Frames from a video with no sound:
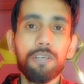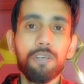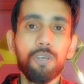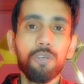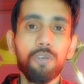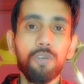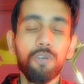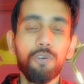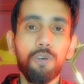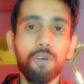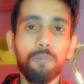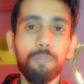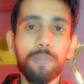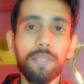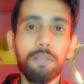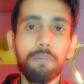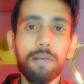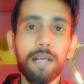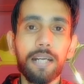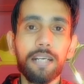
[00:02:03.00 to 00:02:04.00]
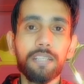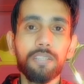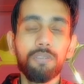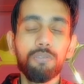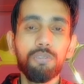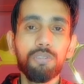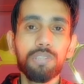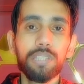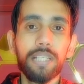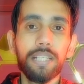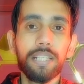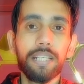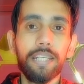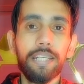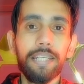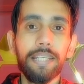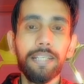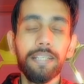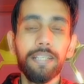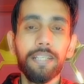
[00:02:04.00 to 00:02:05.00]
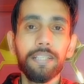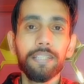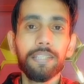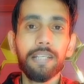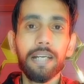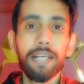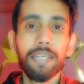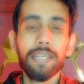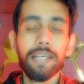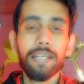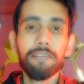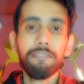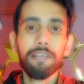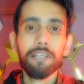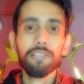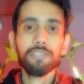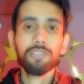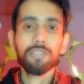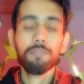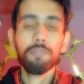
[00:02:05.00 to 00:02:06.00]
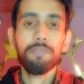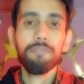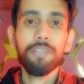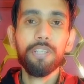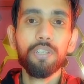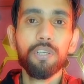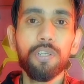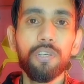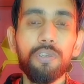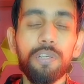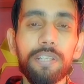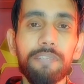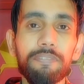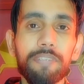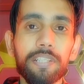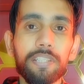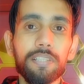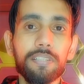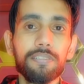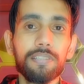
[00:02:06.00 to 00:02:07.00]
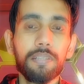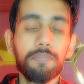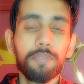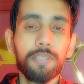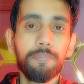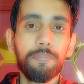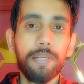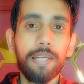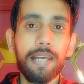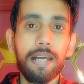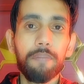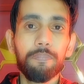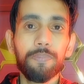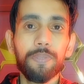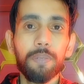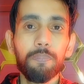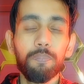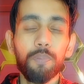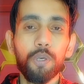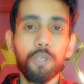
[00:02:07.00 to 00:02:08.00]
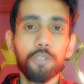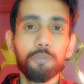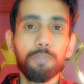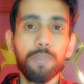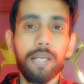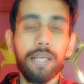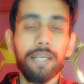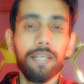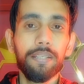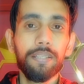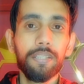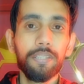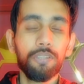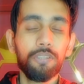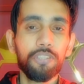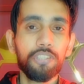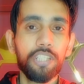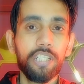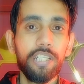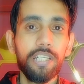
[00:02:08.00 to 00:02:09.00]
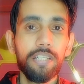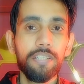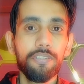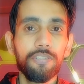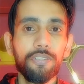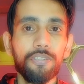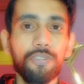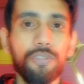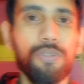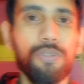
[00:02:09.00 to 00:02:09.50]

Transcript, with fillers: बेल आइकॉन को और पे दबाकर जरूर सेट कर लें ताकि आने वाली सभी वीडियो के नोटिफिकेशन सबसे पहले आप तक पहुँच पाएँ तो चलिए